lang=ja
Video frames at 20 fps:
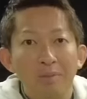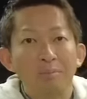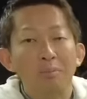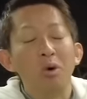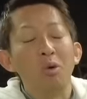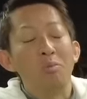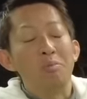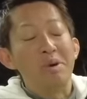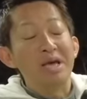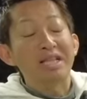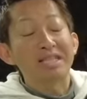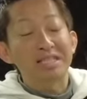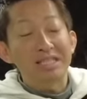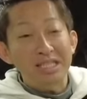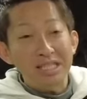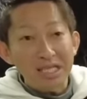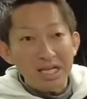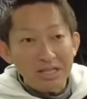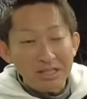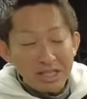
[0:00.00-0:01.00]
もうめっ
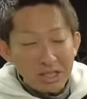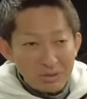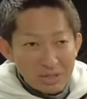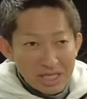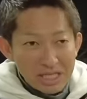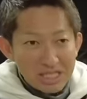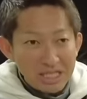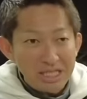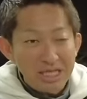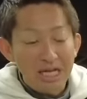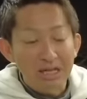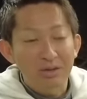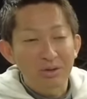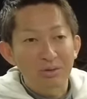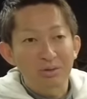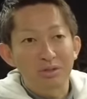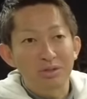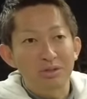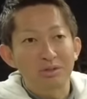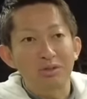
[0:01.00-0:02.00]
ちゃくちゃ嬉しい納
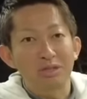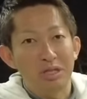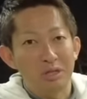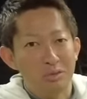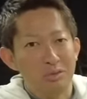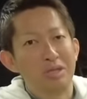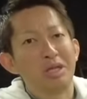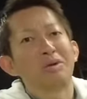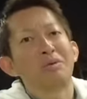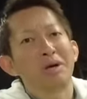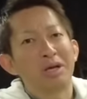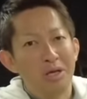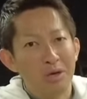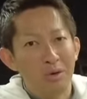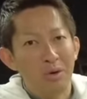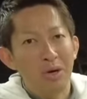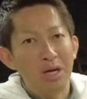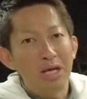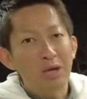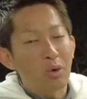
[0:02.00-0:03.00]
得するって言ってるわけ
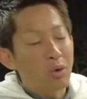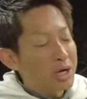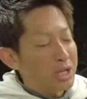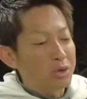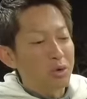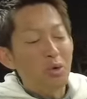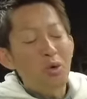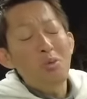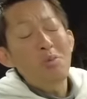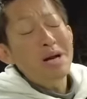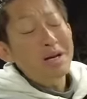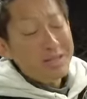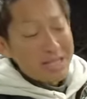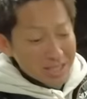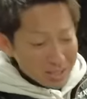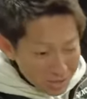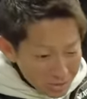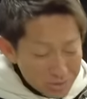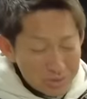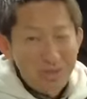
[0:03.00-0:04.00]
よ。これノーマルで
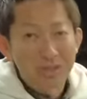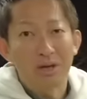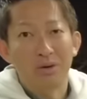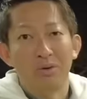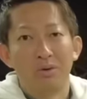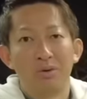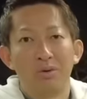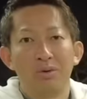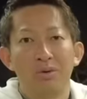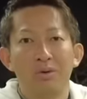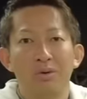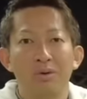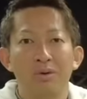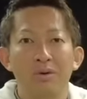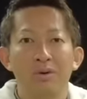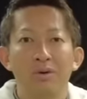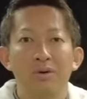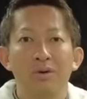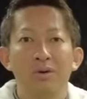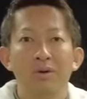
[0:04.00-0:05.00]
すよって言ったの。
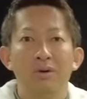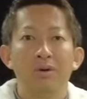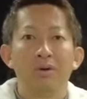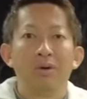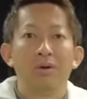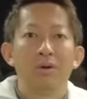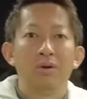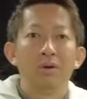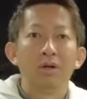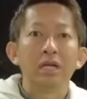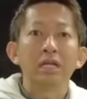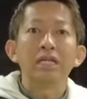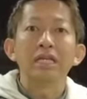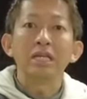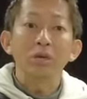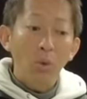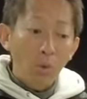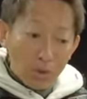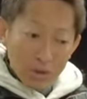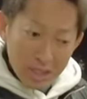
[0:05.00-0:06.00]

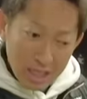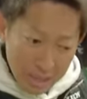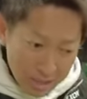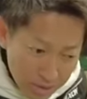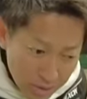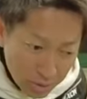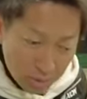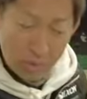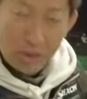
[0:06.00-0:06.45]
基本ですよ、こ